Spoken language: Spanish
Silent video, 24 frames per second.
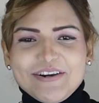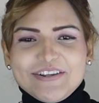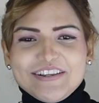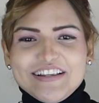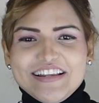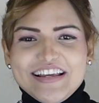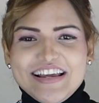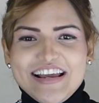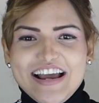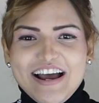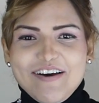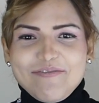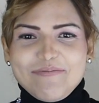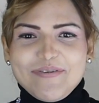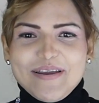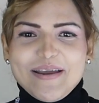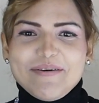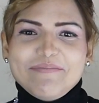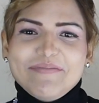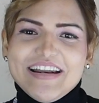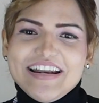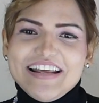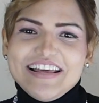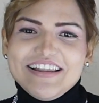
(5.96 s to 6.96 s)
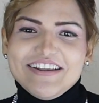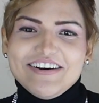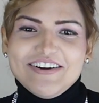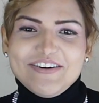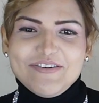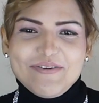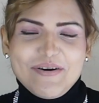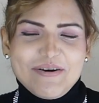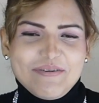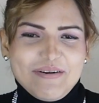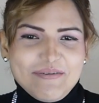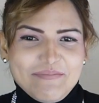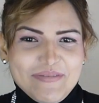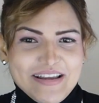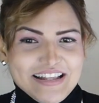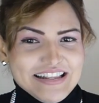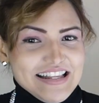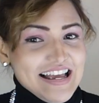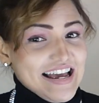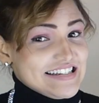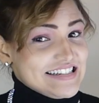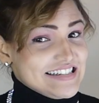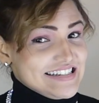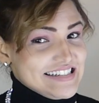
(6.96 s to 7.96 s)
días, bienvenidos nuevamente
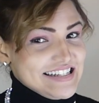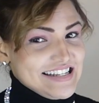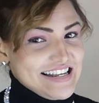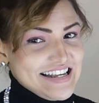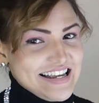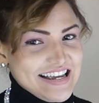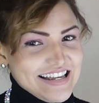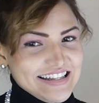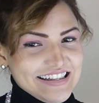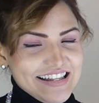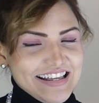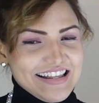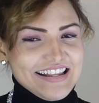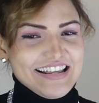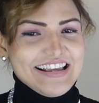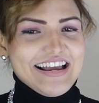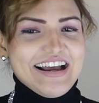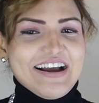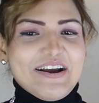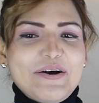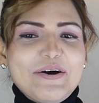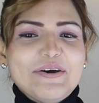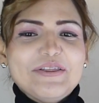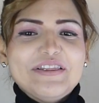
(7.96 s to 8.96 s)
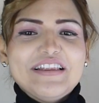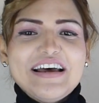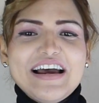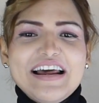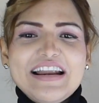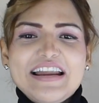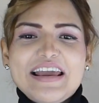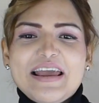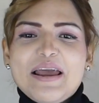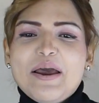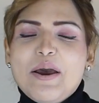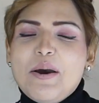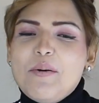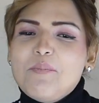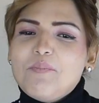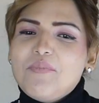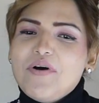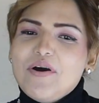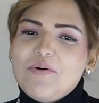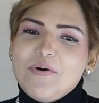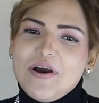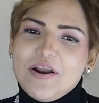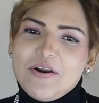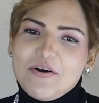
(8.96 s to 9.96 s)
a 7 días con Dani.
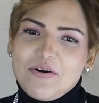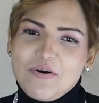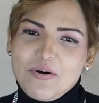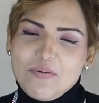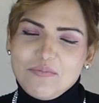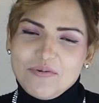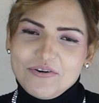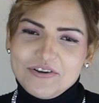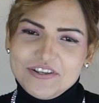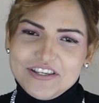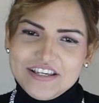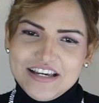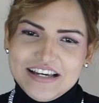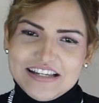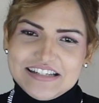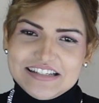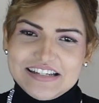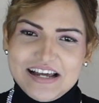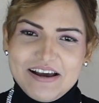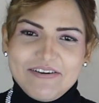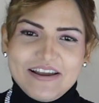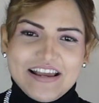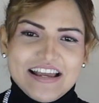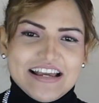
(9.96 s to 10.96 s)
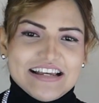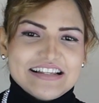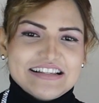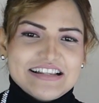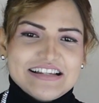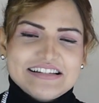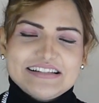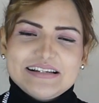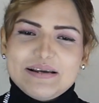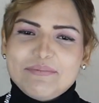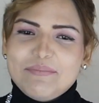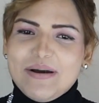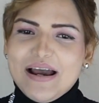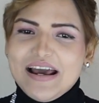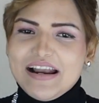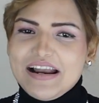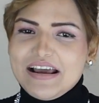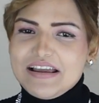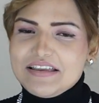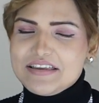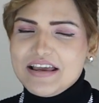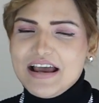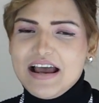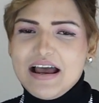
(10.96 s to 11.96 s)
Pues bueno, como ya saben, esta
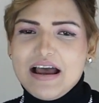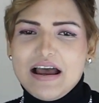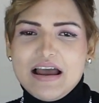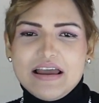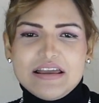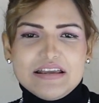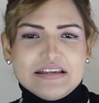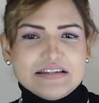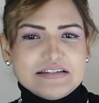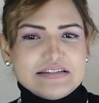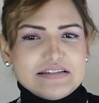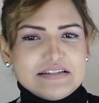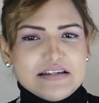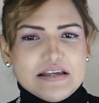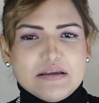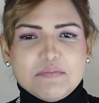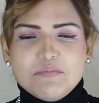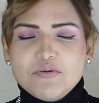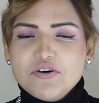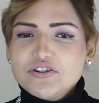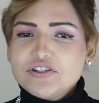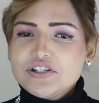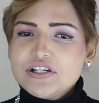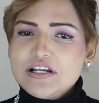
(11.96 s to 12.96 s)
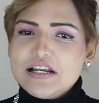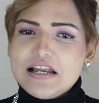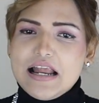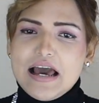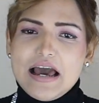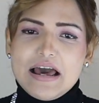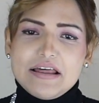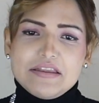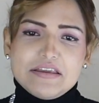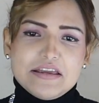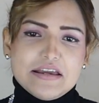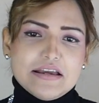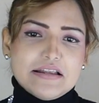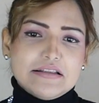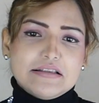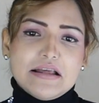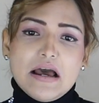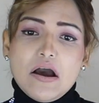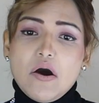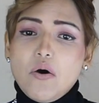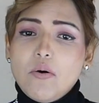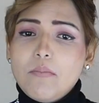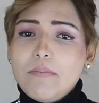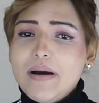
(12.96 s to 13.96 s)
semana ya hicimos la
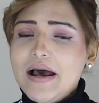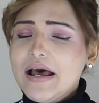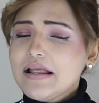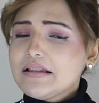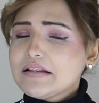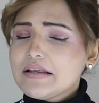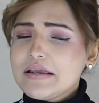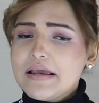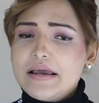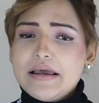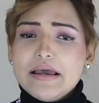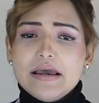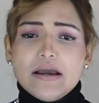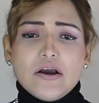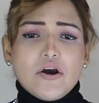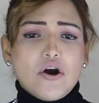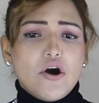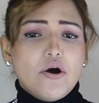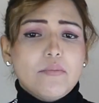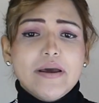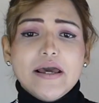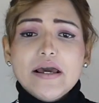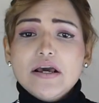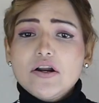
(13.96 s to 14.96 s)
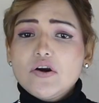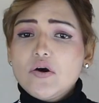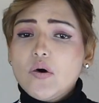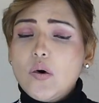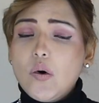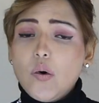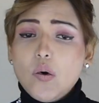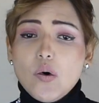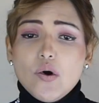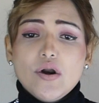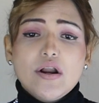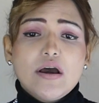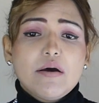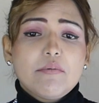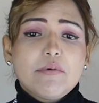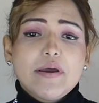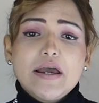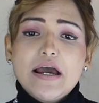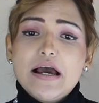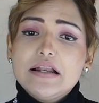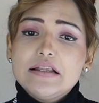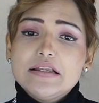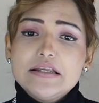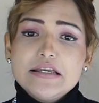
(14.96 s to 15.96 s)
dieta OMAD, que es comer una
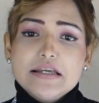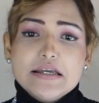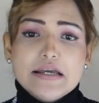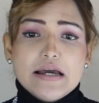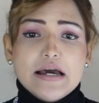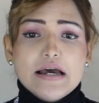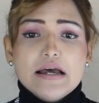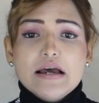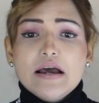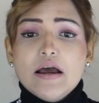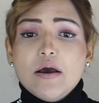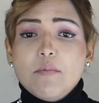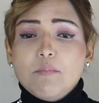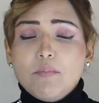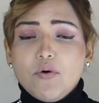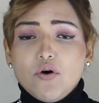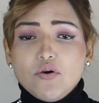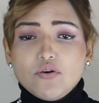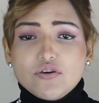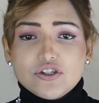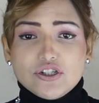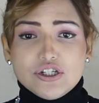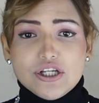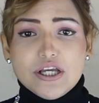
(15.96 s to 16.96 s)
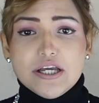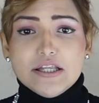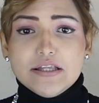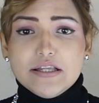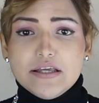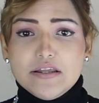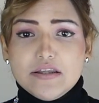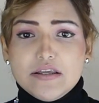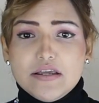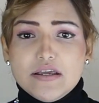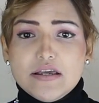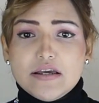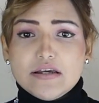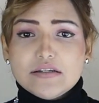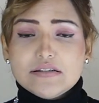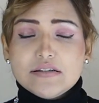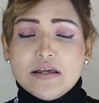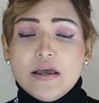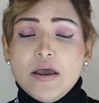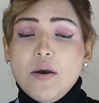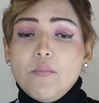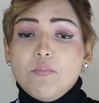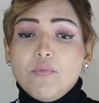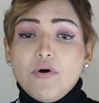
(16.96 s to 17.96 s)
vez al día por 7 días.
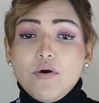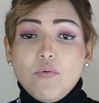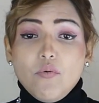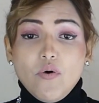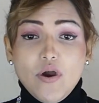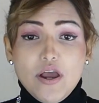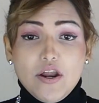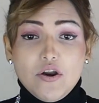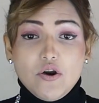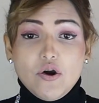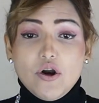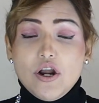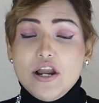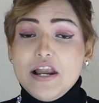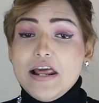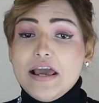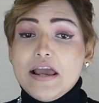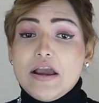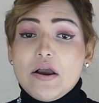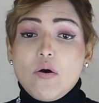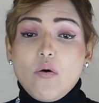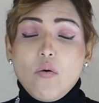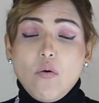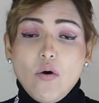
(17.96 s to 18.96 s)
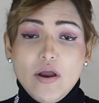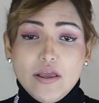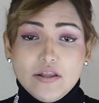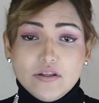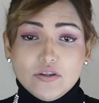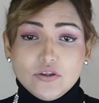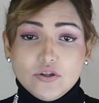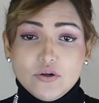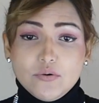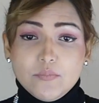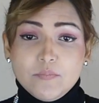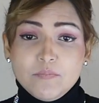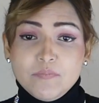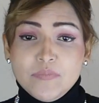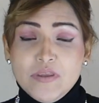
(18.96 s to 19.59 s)
Pues bueno, les cuento.